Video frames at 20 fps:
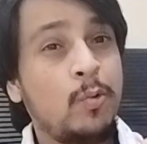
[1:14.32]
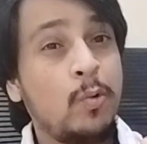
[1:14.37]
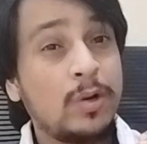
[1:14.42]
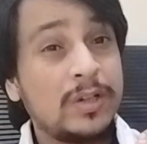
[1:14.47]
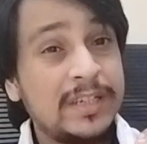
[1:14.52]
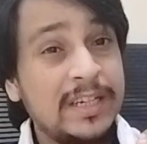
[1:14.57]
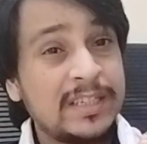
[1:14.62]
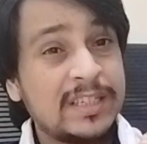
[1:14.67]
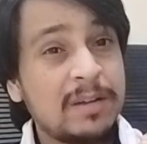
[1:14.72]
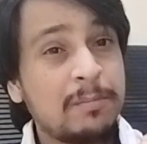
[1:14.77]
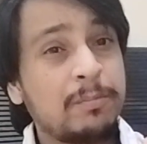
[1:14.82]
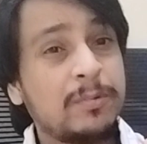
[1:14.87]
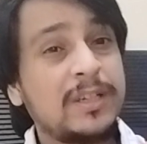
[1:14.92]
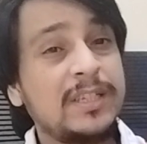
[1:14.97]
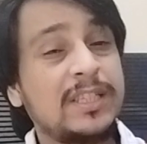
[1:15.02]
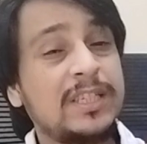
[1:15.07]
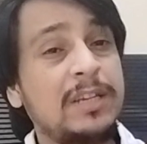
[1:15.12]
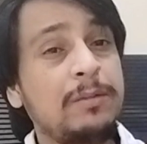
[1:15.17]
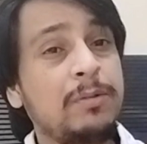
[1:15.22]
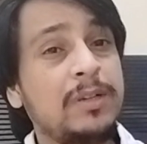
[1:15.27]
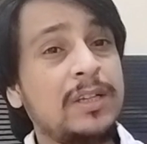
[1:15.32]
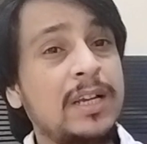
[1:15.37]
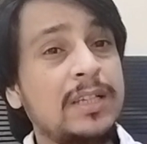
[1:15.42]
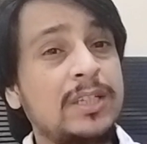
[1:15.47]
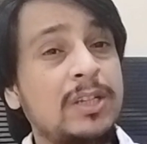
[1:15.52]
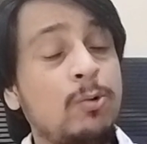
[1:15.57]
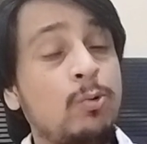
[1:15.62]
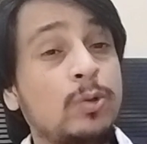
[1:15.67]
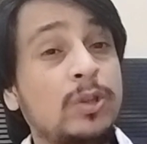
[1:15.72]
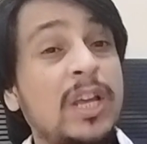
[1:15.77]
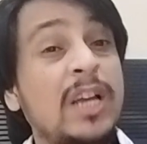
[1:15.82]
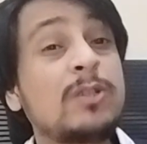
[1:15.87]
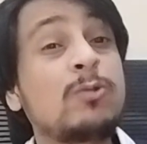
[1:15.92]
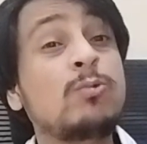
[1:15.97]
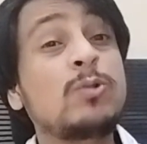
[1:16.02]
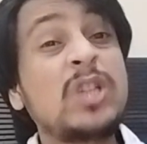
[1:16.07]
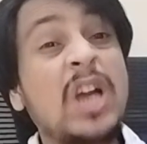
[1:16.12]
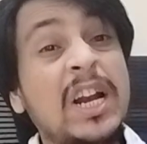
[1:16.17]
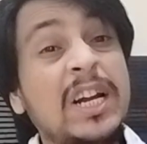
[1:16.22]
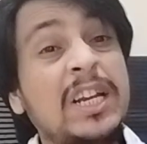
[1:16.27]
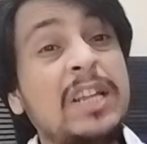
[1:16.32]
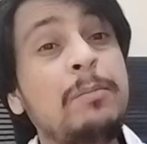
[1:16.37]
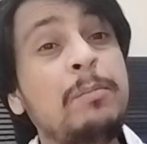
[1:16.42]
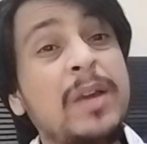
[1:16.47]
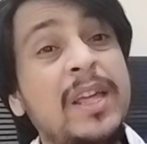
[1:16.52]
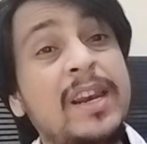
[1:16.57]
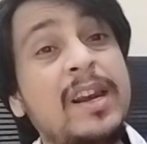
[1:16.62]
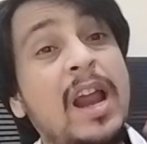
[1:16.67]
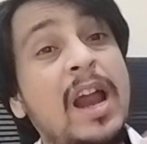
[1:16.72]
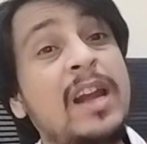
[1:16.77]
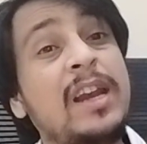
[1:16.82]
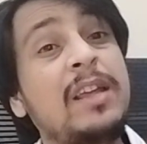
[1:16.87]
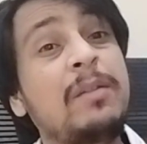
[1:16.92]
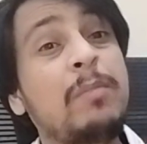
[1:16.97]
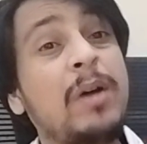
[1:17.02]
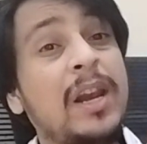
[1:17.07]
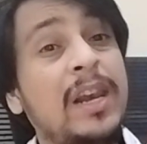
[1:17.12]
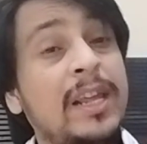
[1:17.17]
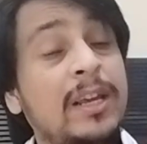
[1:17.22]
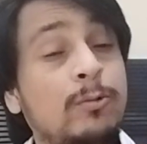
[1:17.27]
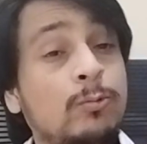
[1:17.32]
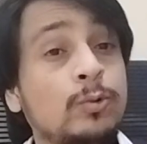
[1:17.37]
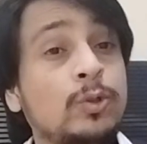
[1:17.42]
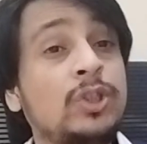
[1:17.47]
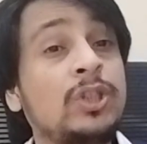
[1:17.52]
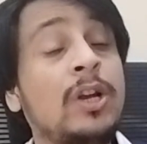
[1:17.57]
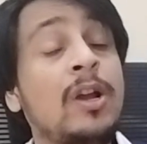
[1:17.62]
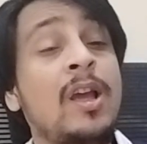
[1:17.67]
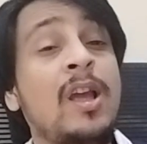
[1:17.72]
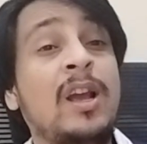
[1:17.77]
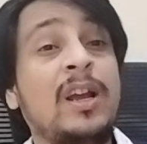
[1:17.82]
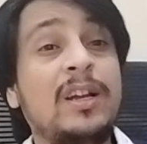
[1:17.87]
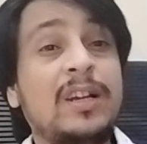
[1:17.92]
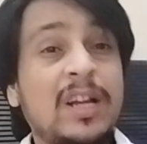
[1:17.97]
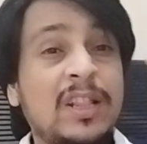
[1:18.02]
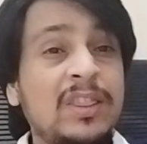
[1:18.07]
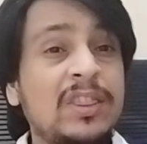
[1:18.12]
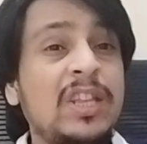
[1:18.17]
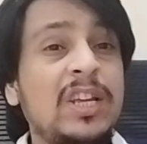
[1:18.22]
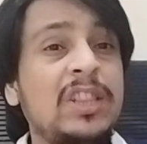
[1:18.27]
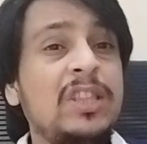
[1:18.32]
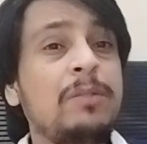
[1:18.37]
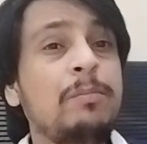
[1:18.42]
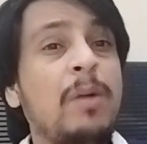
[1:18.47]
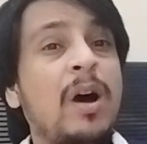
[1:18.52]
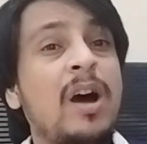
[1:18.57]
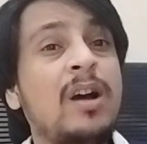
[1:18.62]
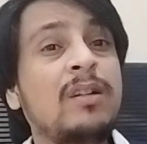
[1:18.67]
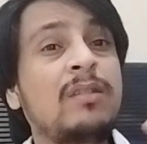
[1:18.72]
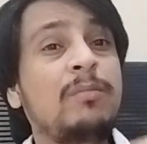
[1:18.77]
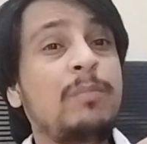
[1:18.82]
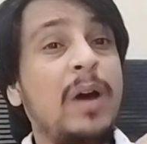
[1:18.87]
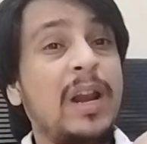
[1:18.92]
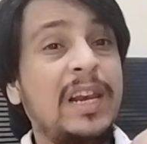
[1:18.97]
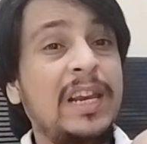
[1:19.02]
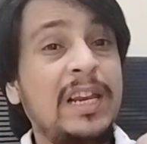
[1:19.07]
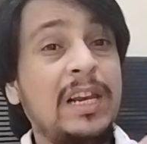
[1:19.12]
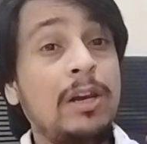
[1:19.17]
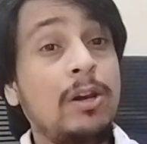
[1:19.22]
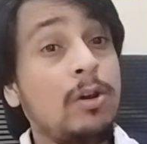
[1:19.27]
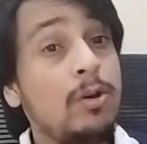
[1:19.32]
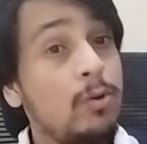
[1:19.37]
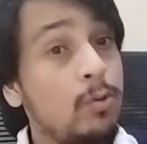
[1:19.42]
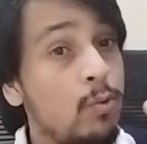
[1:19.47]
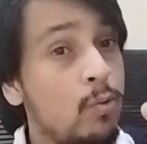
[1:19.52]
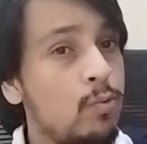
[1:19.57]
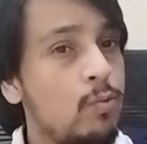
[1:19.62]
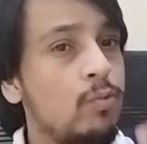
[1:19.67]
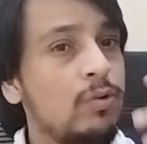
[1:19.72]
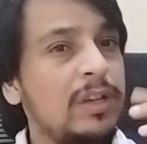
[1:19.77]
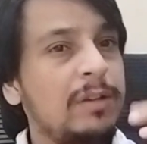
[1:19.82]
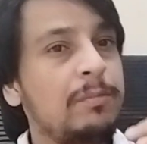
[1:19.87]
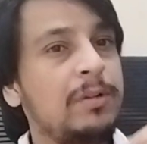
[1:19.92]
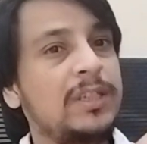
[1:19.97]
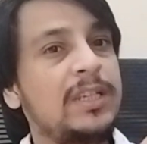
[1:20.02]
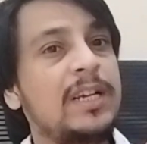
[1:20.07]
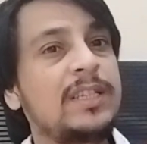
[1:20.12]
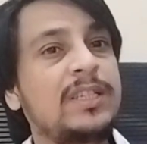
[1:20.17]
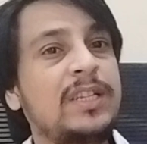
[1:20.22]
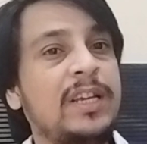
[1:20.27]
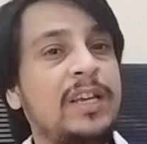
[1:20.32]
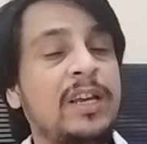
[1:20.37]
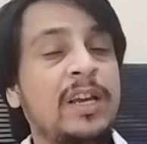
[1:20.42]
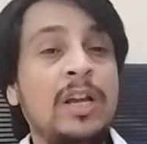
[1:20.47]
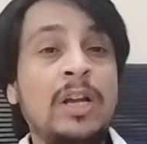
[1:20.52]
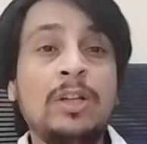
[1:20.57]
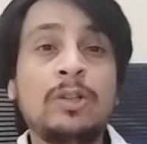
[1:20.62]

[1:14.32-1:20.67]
और ये सब किसकी वजह से होता है सोसाइटी में रहने वाले कुछ गंदे दिमाग वाले लोगों की वजह से